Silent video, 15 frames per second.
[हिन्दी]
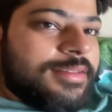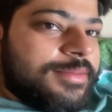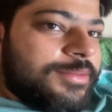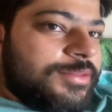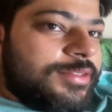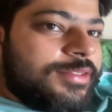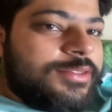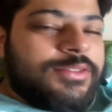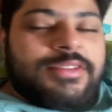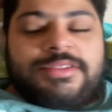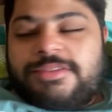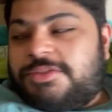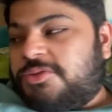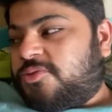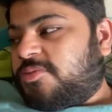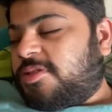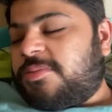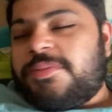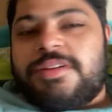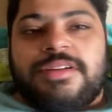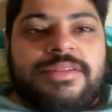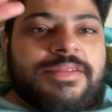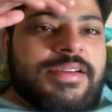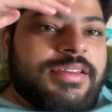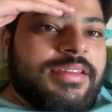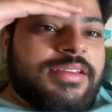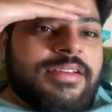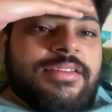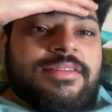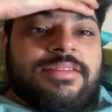मुझे थोड़ी ग्रूमिंग भी करवानी
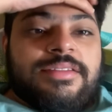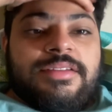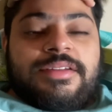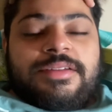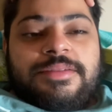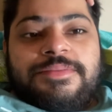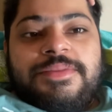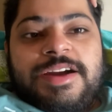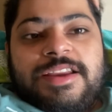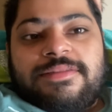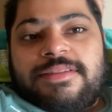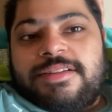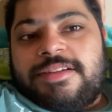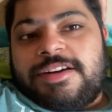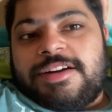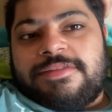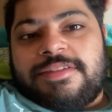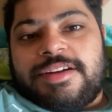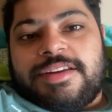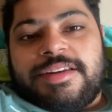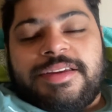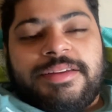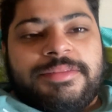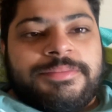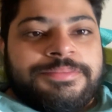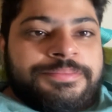है आज बाल बाल कटवाने हैं